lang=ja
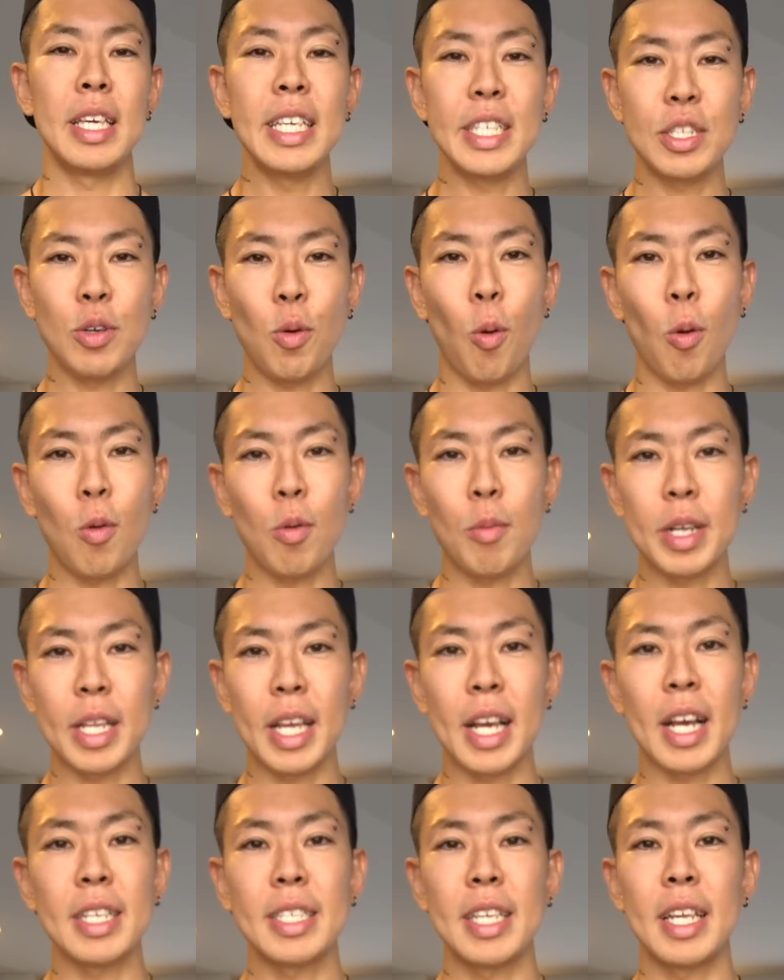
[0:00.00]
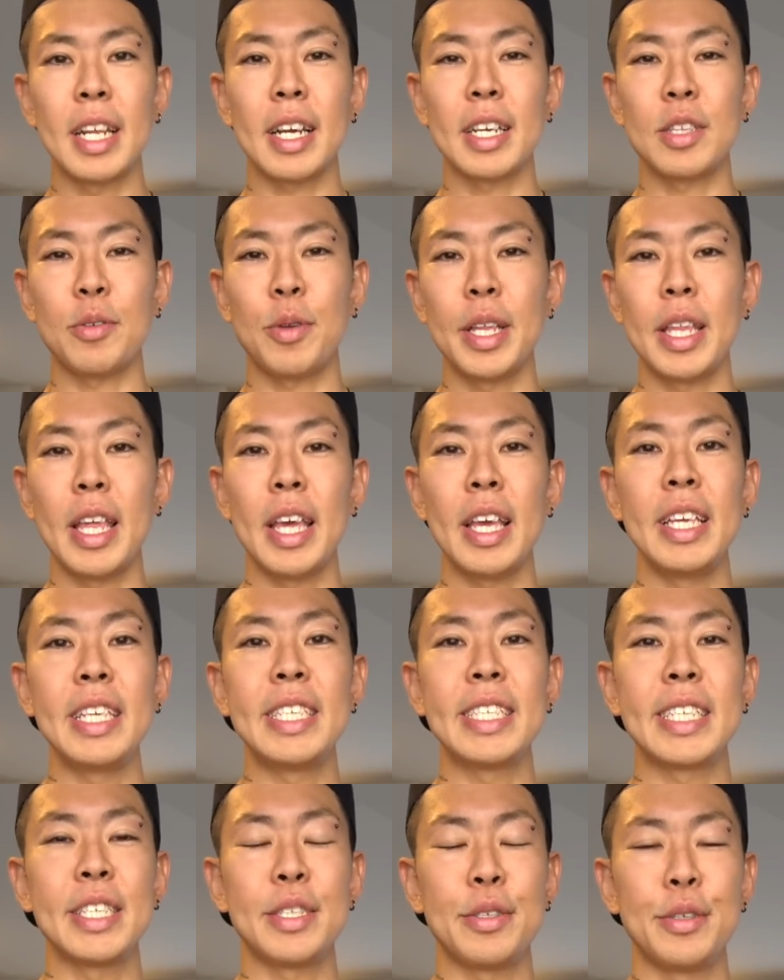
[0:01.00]
以上、ここまでが背中トレで意
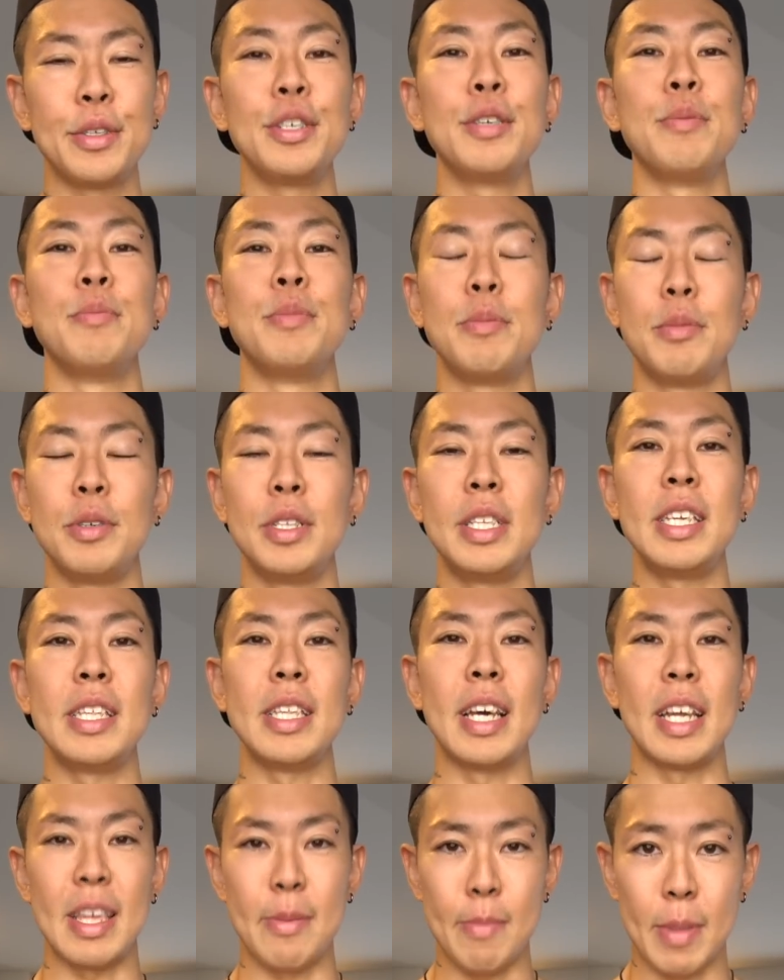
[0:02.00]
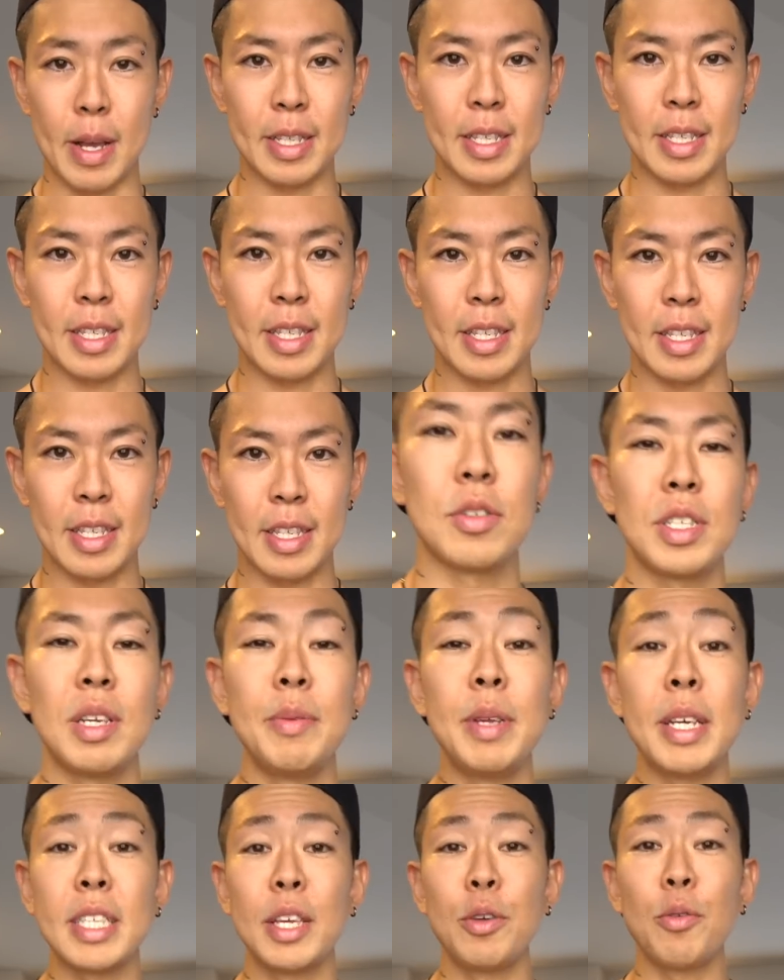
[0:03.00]
識する部分になります。そして
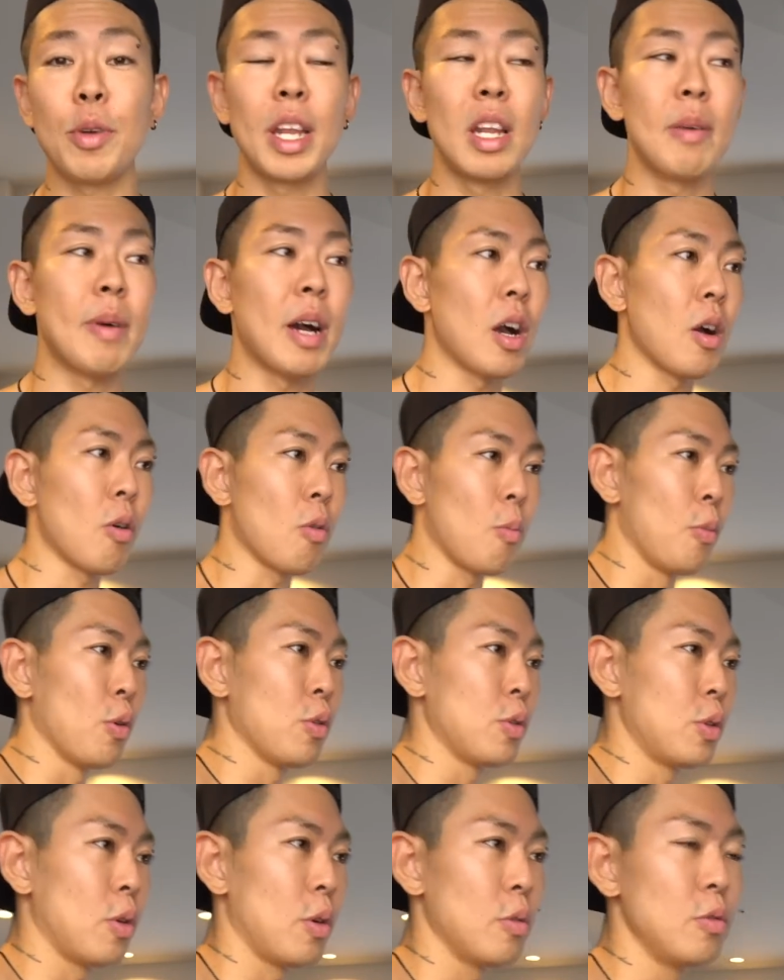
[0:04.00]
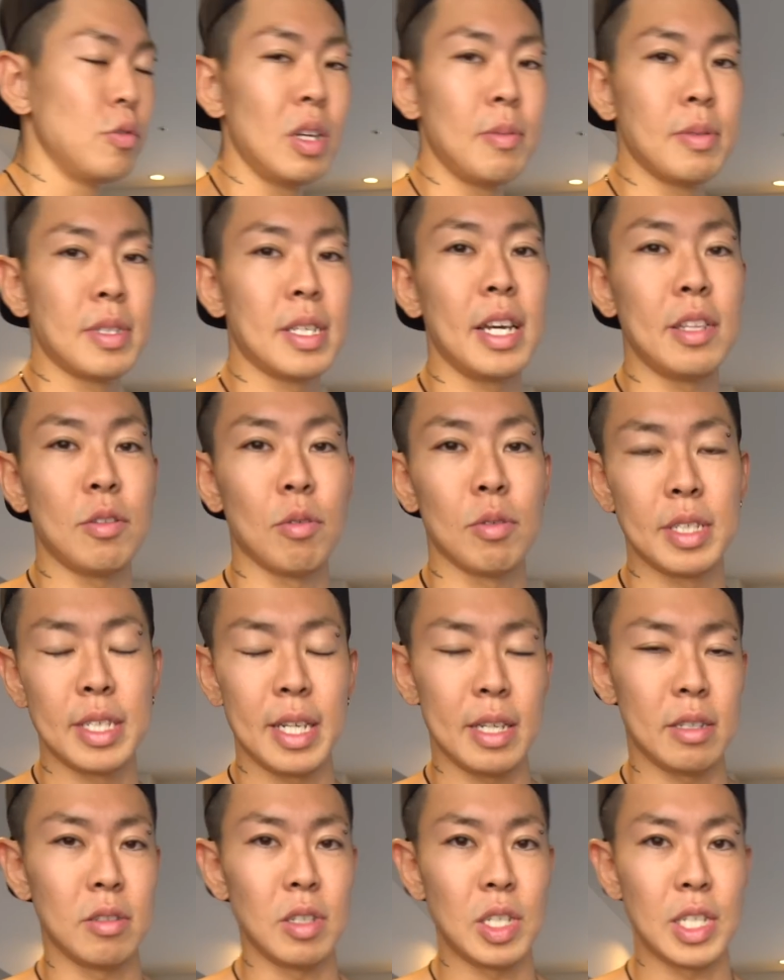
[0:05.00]
皆さん良ければ僕のウェブサイトを
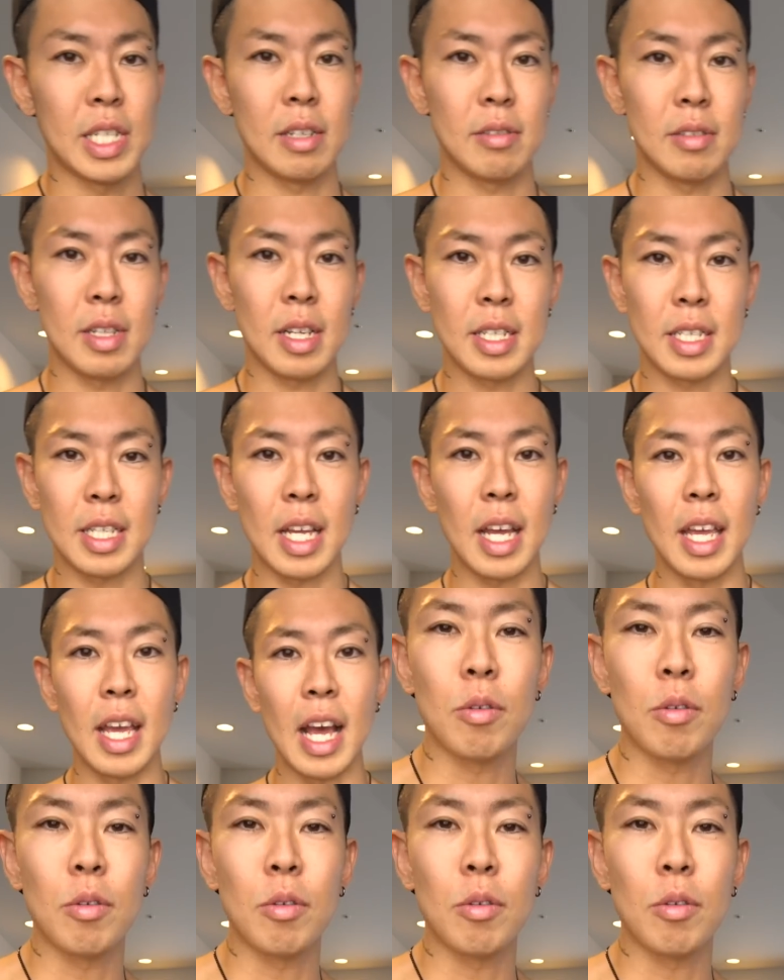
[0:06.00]
チェックしてください。